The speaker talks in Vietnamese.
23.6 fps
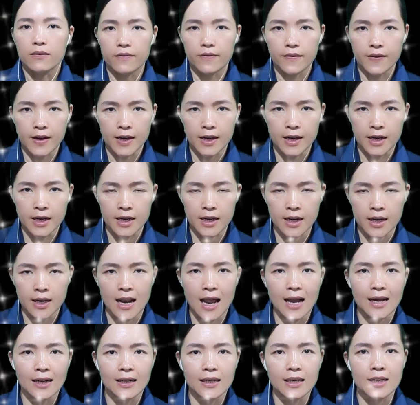Vị
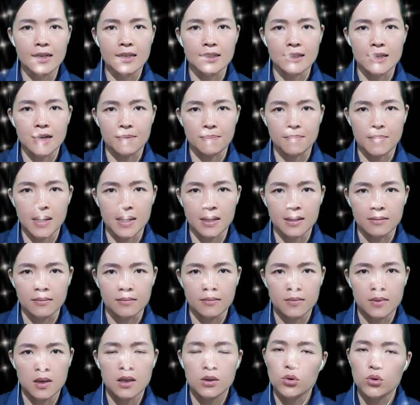lang y giật mình,
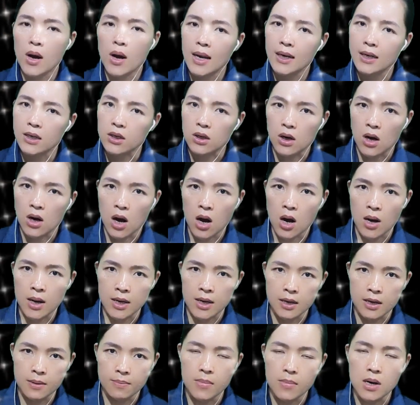thoát
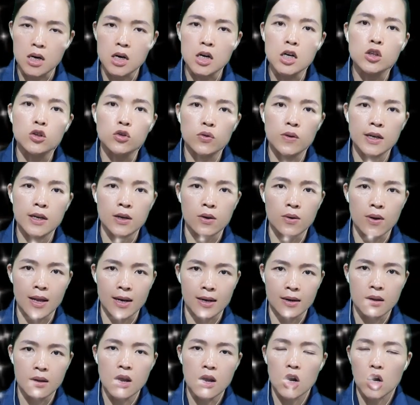khỏi mớ suy luận
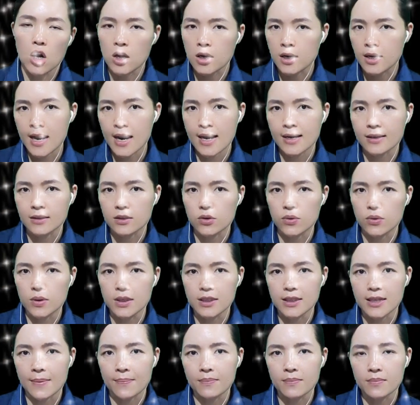còn đang rối
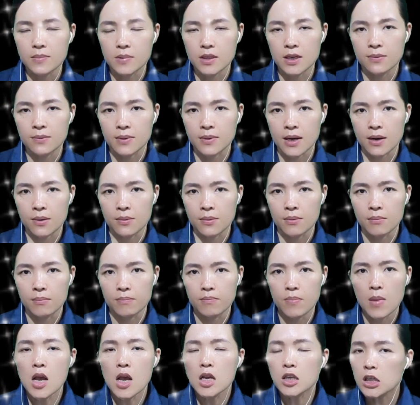rắm trong đầu.
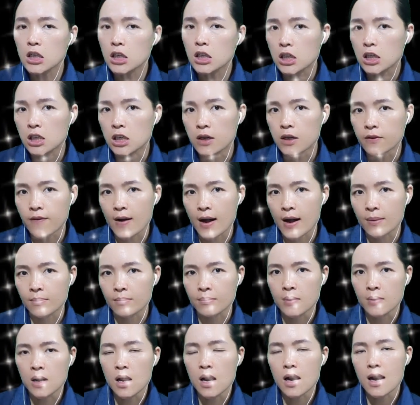Trước cửa
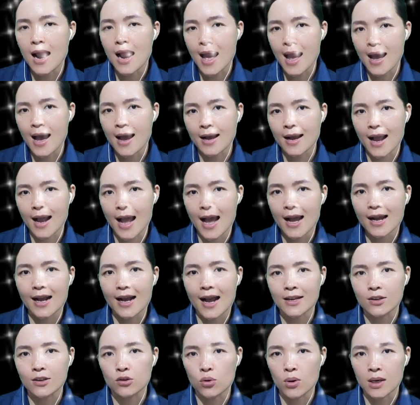phòng là gã Cai
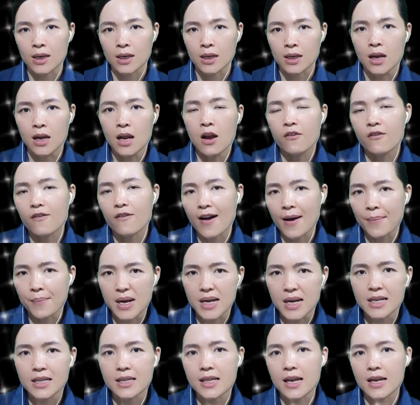Tuần và
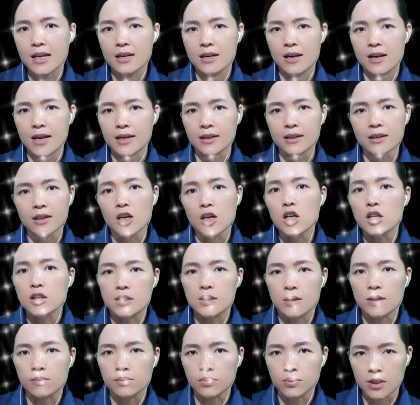mấy tên lính
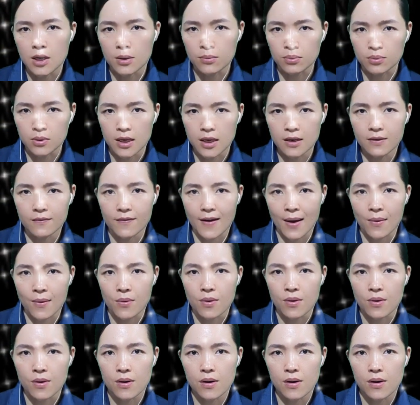sồng sộc tiến vào.